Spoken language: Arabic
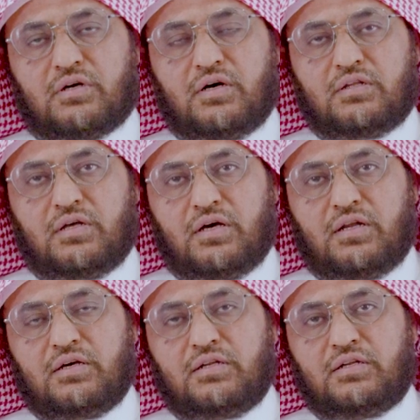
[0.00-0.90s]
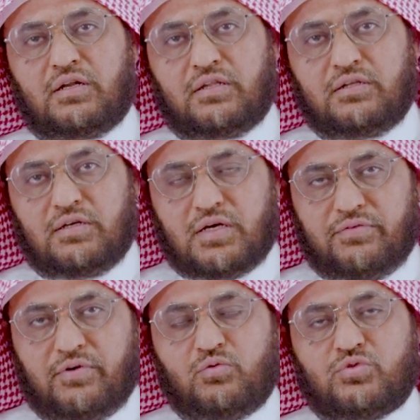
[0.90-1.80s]
قال تعالى إن الذين
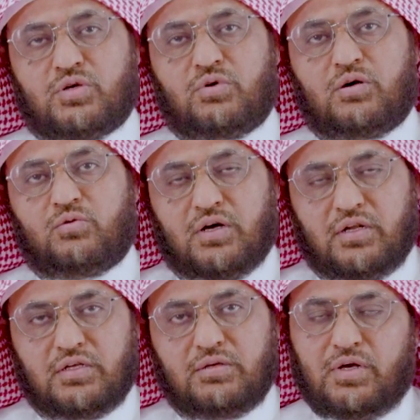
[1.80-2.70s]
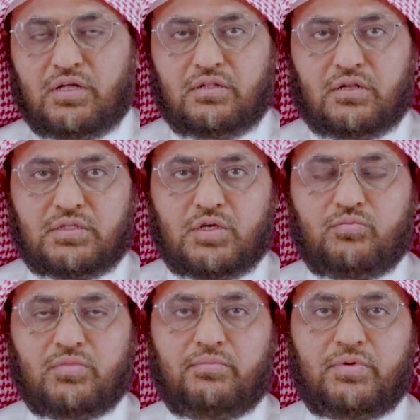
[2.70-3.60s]
كفروا سواء عليهم
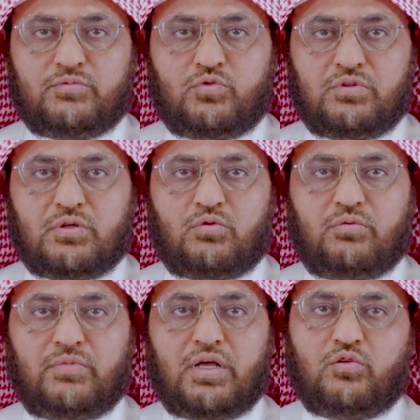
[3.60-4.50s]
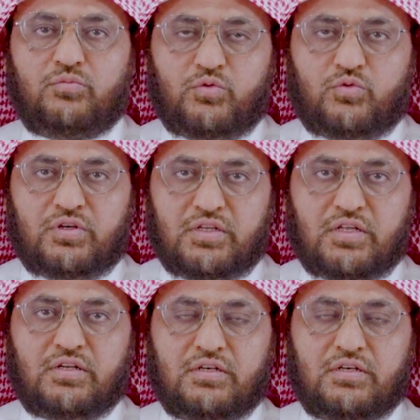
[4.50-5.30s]
أنذرتهم أم لم تنذرهم لا يؤمنون إذا